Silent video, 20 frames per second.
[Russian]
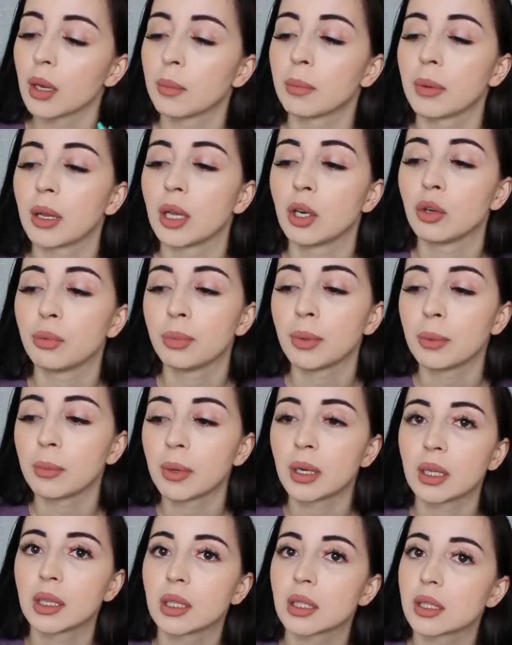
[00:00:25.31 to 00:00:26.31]
Моя
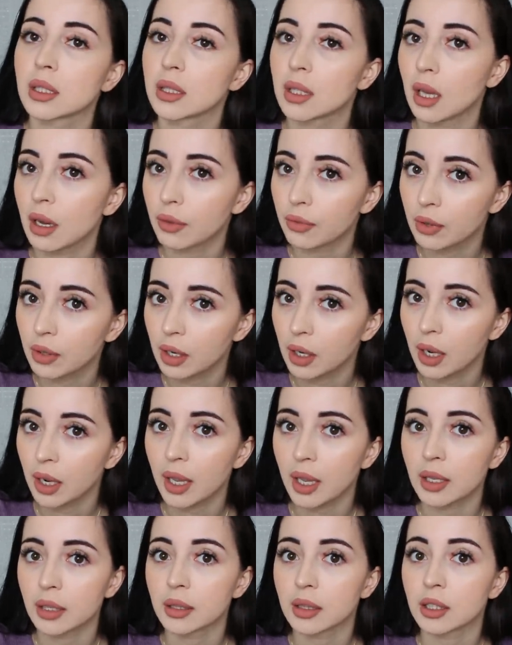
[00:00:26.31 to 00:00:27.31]
любимая доставка
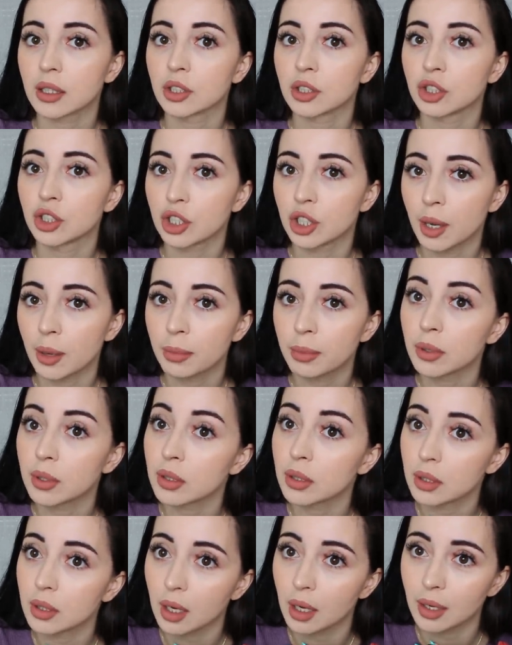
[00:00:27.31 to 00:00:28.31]
это
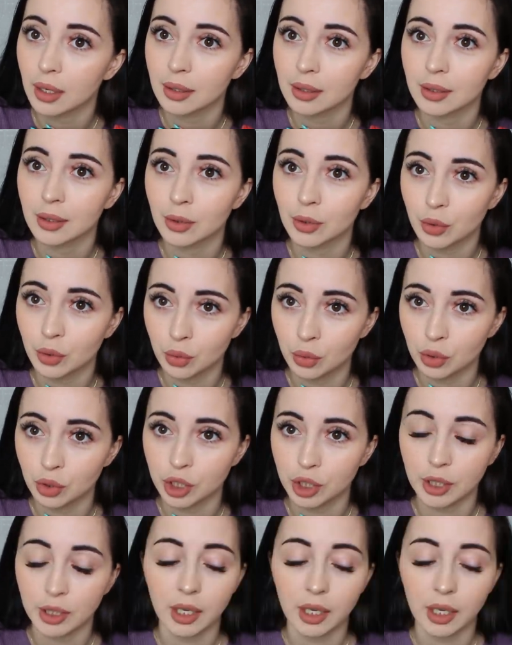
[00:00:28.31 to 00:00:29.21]
Japan's Garden Sushi.